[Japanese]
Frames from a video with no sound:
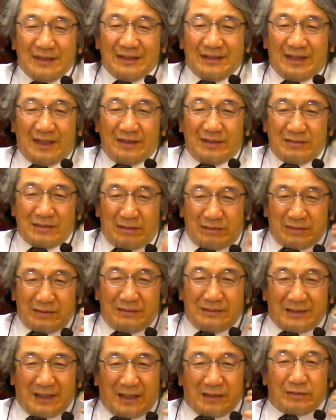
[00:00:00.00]
なんでそんなこと言う
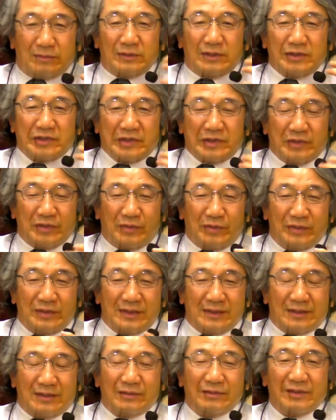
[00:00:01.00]
んだと思ったんだけどこう逃
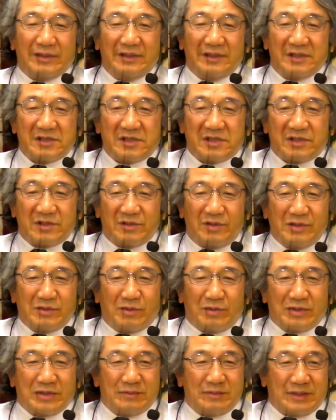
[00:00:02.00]
げてる時にねすごい
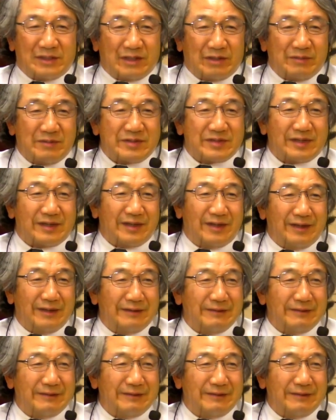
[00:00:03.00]
心に響いてきたと思いませんか